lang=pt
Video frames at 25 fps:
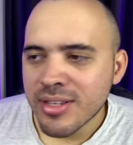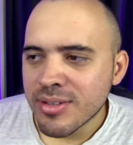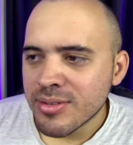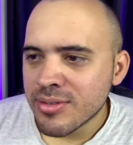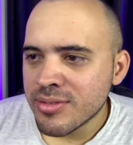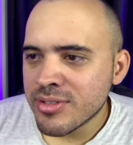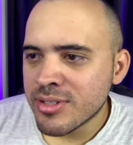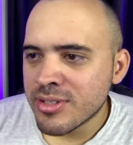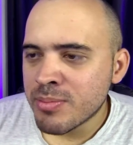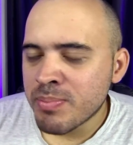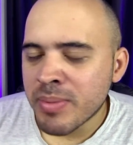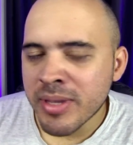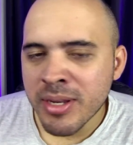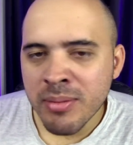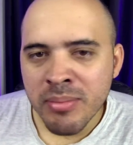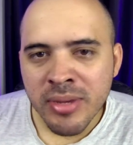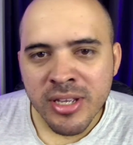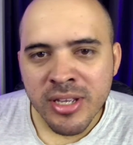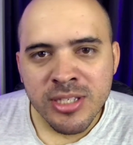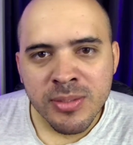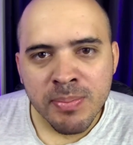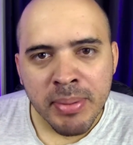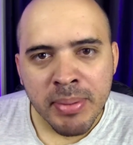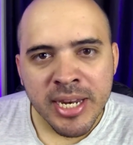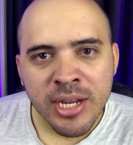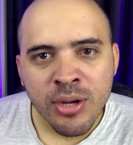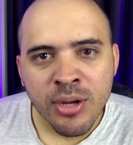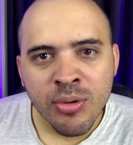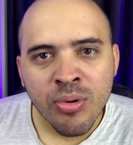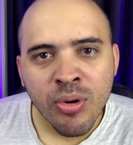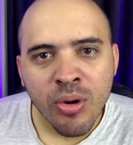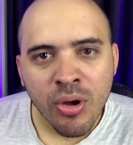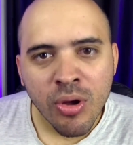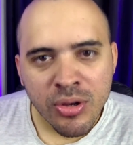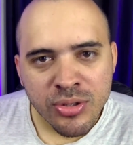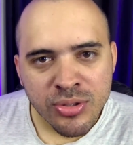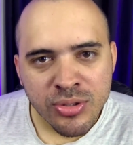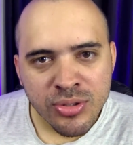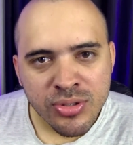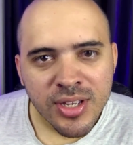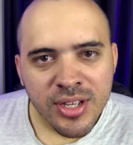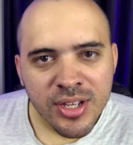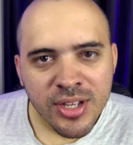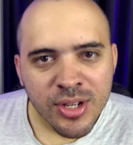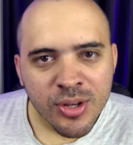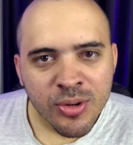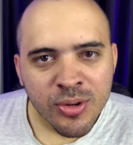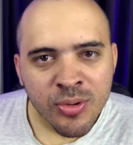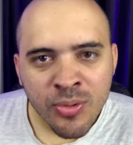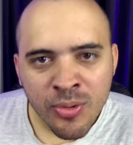experimentos
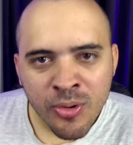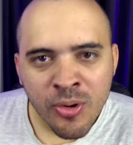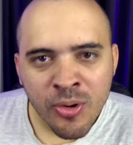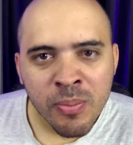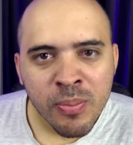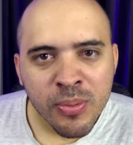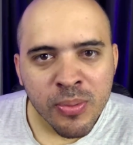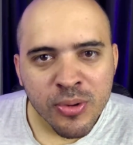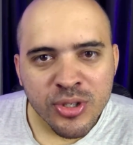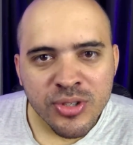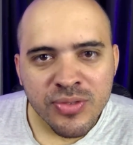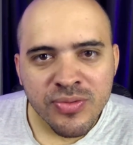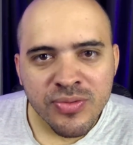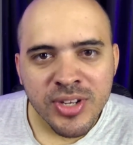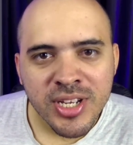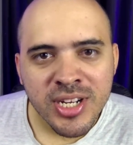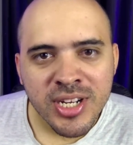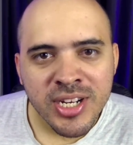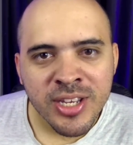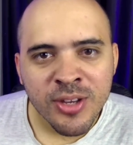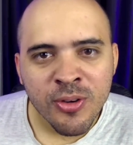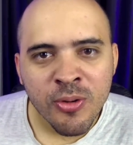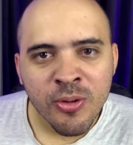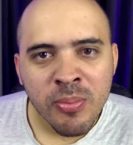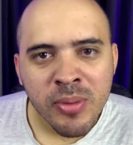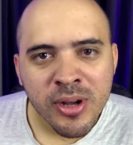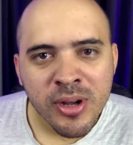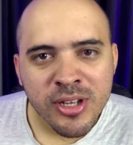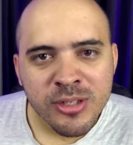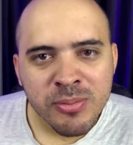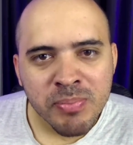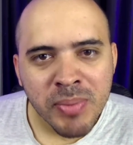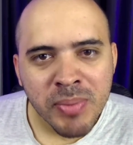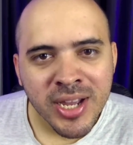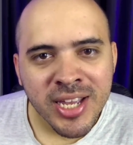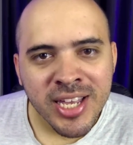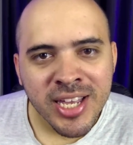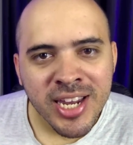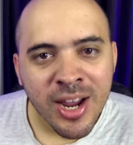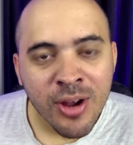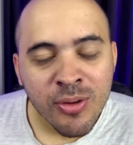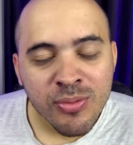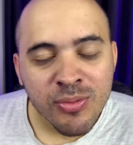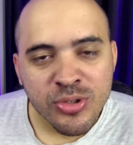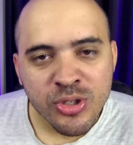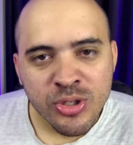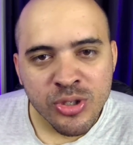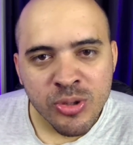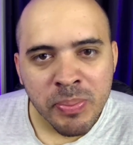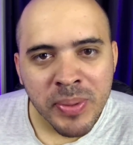periculosos com composto B ali em humanos para criar um
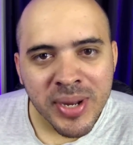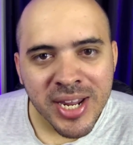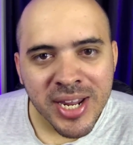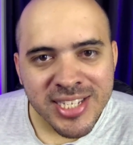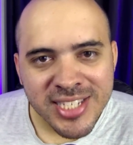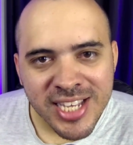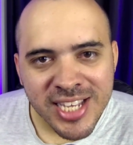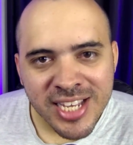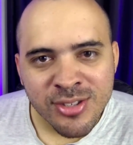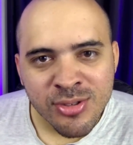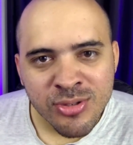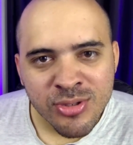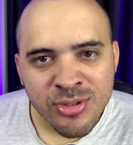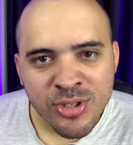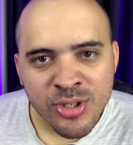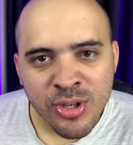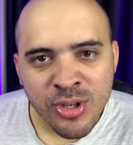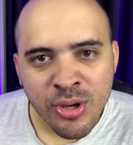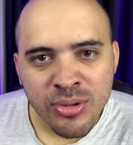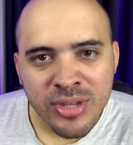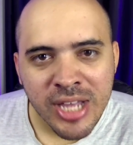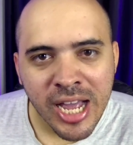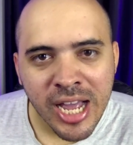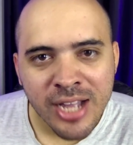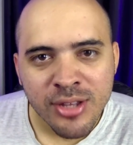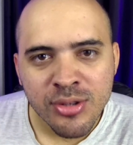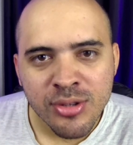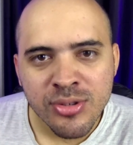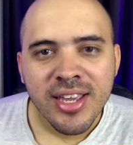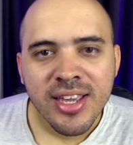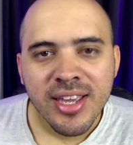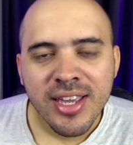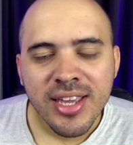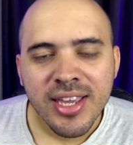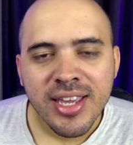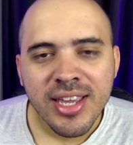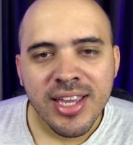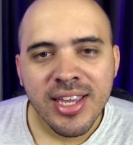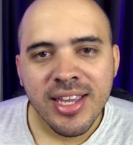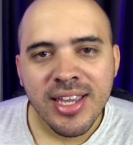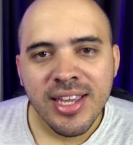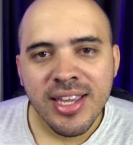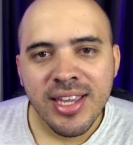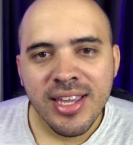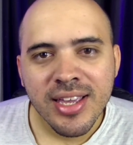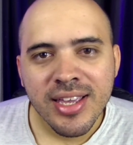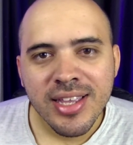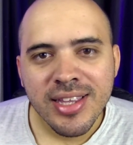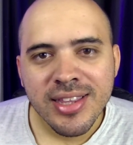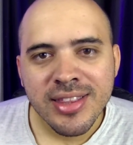super exército de soldados
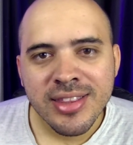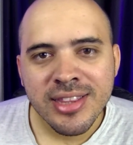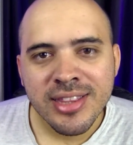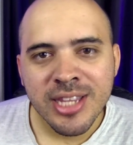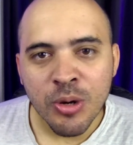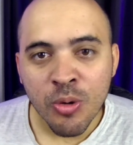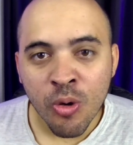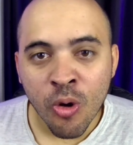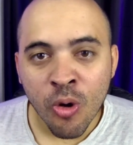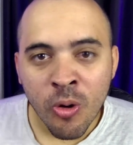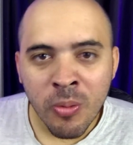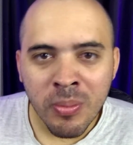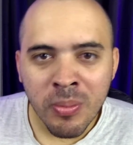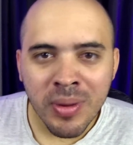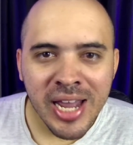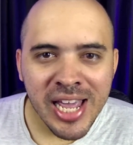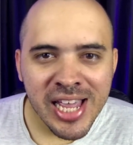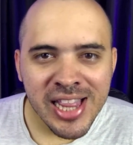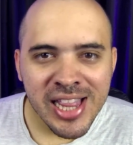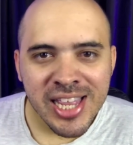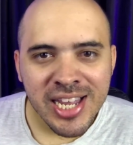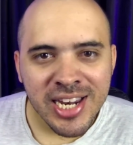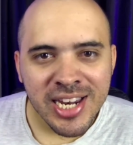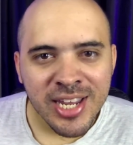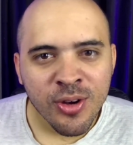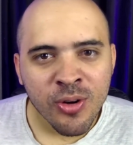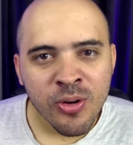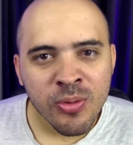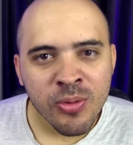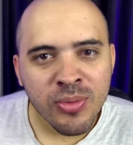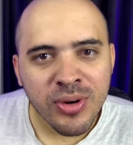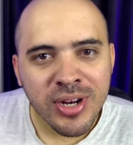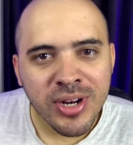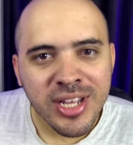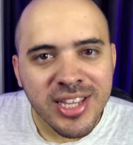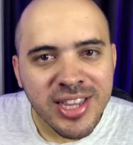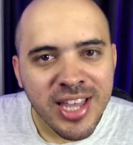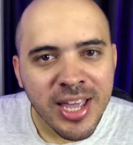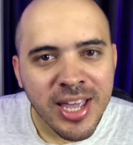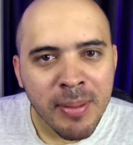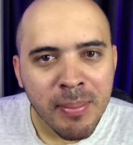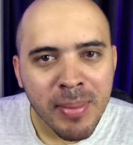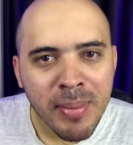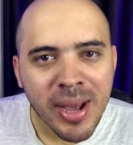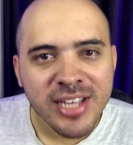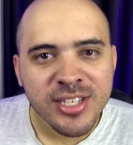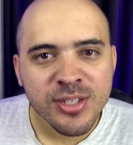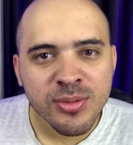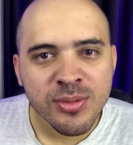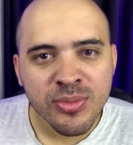e ter o Homelander ali como líder
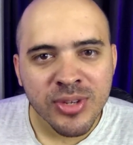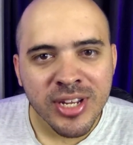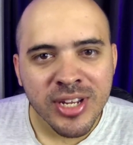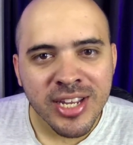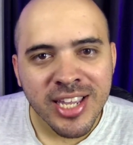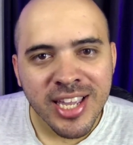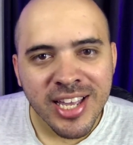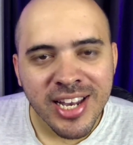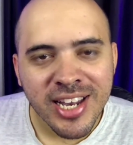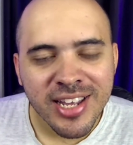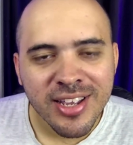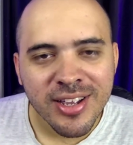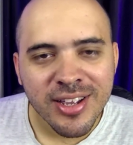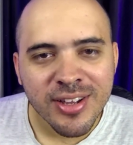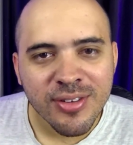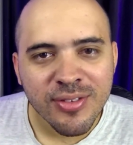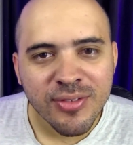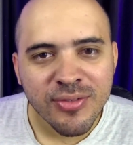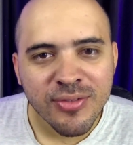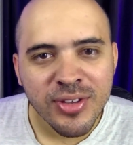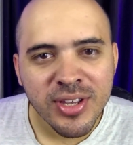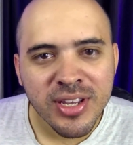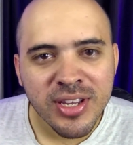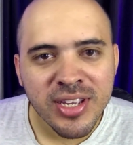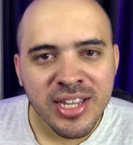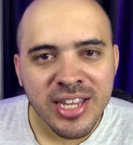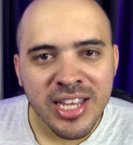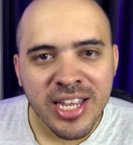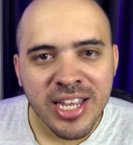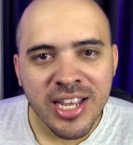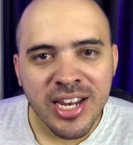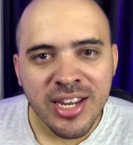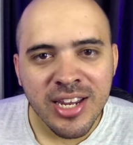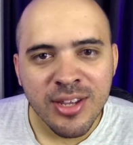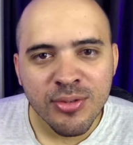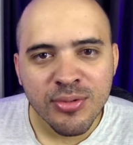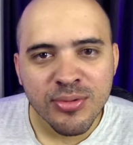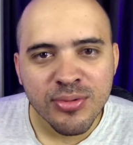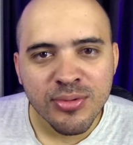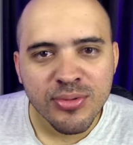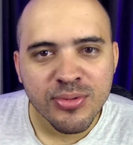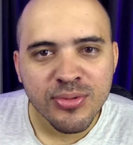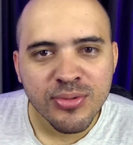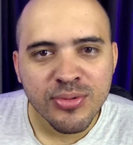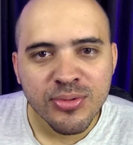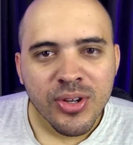máximo, né? Que ela via nele o